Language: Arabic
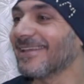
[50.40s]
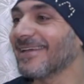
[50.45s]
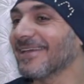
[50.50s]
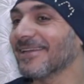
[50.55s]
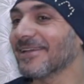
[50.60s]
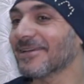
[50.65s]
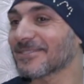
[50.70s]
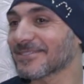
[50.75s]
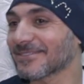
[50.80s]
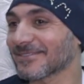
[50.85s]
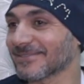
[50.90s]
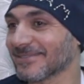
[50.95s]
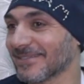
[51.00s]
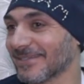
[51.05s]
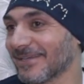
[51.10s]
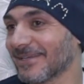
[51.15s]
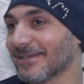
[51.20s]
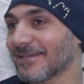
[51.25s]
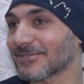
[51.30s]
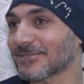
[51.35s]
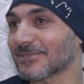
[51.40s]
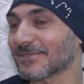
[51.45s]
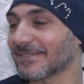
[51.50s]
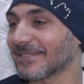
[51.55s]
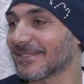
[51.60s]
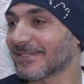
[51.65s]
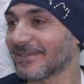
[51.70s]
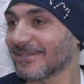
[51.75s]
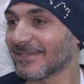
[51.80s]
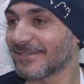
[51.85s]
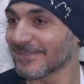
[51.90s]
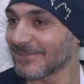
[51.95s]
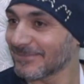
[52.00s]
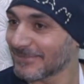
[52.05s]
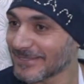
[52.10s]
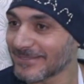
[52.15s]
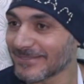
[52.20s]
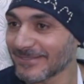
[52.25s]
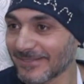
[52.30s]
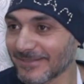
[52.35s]
لا يعني اقصد اقصد ايه انا
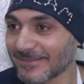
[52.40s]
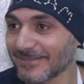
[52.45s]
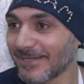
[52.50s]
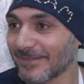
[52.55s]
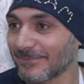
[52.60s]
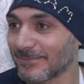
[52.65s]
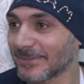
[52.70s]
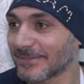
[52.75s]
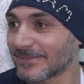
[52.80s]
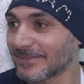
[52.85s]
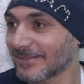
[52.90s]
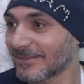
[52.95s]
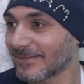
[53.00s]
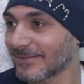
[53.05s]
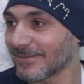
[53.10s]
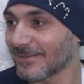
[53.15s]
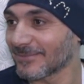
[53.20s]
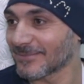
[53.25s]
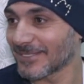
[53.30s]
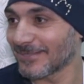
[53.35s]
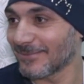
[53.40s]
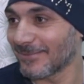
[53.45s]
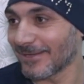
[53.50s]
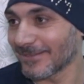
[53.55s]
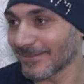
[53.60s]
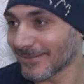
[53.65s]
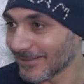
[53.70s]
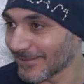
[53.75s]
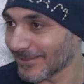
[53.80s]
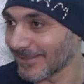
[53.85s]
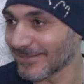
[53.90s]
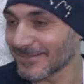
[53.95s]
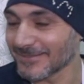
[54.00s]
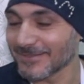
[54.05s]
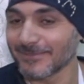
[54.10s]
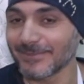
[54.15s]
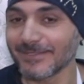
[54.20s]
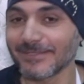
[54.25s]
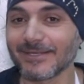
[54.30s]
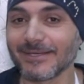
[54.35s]
بس يعني حبيت امزح مع حضرتك يعني
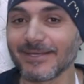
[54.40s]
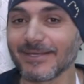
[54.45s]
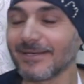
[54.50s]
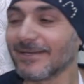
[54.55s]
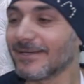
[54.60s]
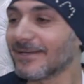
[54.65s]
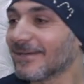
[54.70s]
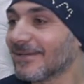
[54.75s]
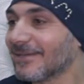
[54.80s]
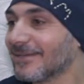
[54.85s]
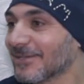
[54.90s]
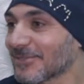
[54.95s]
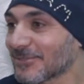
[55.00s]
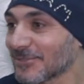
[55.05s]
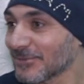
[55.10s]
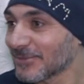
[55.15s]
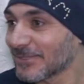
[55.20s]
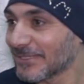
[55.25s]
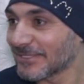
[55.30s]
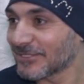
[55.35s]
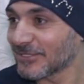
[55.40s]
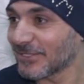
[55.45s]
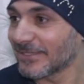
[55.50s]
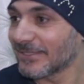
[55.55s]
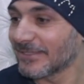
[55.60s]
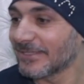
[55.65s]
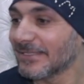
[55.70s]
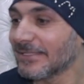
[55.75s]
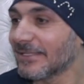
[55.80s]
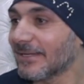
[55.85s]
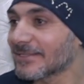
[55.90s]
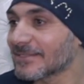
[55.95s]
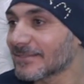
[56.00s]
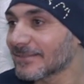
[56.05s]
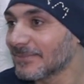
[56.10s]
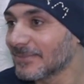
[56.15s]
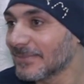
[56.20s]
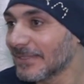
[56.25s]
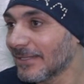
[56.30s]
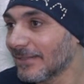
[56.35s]
سامح اه مش مشكله اللي اقصده ايش يعني ان هي
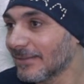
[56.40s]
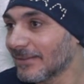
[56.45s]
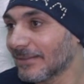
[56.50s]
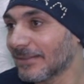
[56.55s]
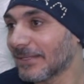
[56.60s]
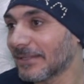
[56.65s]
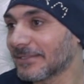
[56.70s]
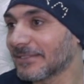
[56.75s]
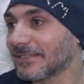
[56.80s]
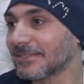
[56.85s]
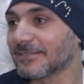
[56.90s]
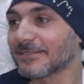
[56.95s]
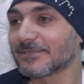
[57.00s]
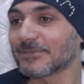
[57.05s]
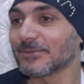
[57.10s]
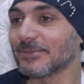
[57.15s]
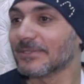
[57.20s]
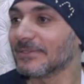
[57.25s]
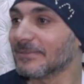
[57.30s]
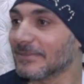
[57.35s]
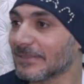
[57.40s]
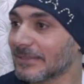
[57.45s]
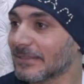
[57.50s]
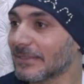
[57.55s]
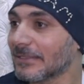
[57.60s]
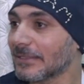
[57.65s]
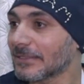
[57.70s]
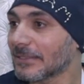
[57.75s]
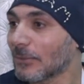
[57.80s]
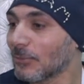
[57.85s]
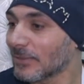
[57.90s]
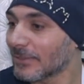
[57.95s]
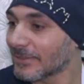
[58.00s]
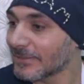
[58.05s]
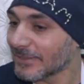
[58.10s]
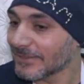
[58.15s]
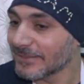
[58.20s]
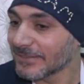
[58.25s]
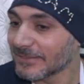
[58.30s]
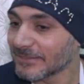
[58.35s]
اصلا ما هتيجي تقول هو
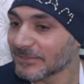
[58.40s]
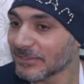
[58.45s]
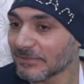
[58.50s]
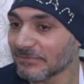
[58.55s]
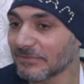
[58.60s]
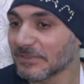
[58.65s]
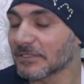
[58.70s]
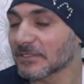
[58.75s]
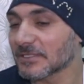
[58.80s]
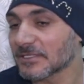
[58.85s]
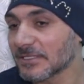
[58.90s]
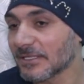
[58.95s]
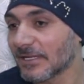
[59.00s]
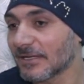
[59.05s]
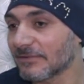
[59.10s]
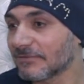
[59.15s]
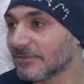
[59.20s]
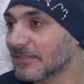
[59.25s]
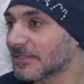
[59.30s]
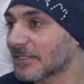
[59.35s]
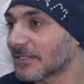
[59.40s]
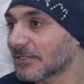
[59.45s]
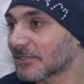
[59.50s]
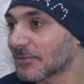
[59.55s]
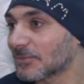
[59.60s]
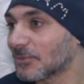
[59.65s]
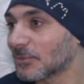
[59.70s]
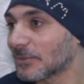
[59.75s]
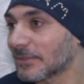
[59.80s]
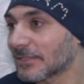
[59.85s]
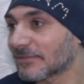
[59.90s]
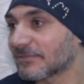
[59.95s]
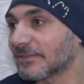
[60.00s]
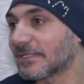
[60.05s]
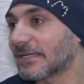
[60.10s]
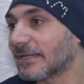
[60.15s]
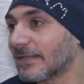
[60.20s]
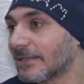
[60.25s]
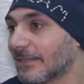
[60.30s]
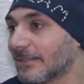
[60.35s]
يعني ايش في نصيحه في تغيير المنكر
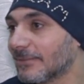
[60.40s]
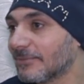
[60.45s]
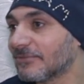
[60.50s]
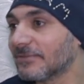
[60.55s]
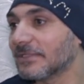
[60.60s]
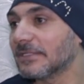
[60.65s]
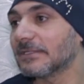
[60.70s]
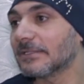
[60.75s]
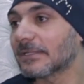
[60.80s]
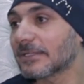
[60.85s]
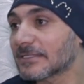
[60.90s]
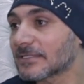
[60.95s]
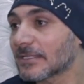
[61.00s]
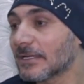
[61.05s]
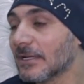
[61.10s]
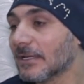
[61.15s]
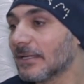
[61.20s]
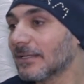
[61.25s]
في كلام في كذا